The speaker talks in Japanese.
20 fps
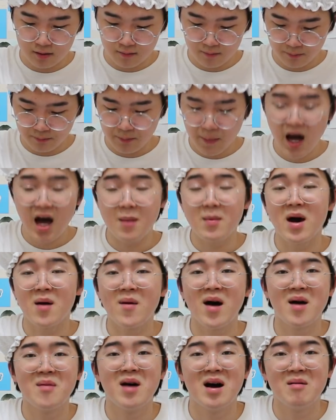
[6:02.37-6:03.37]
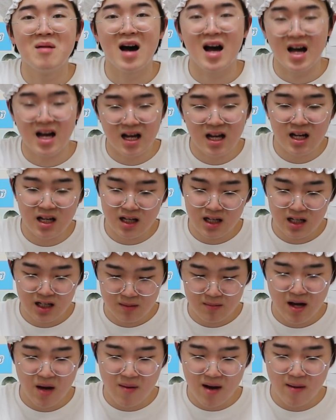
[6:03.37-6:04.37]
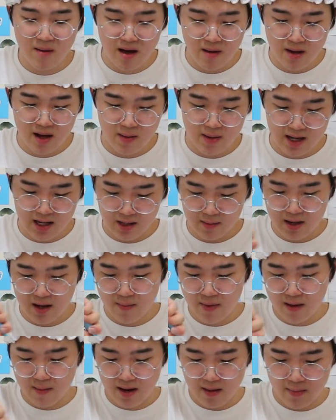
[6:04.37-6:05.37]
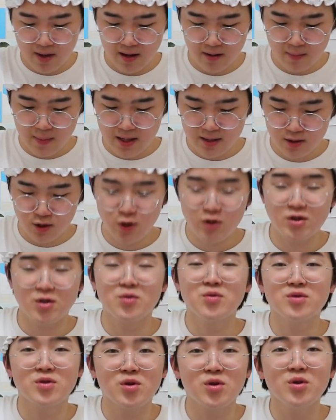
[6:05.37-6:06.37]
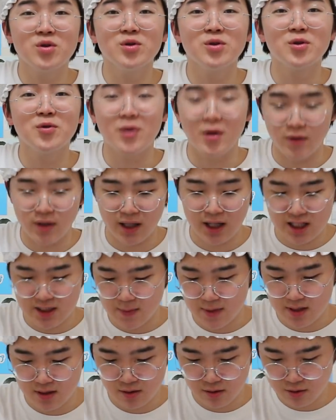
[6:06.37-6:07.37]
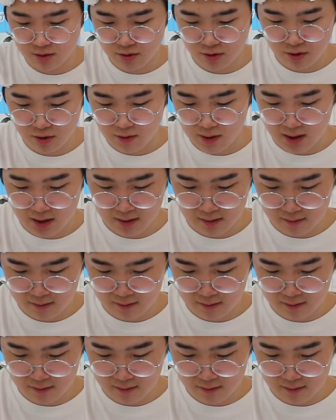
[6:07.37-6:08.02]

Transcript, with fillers: うん、まあまあまあまあまあまあまあまあまあまあまあまあまあそそこのとこはお願いしますそこのところは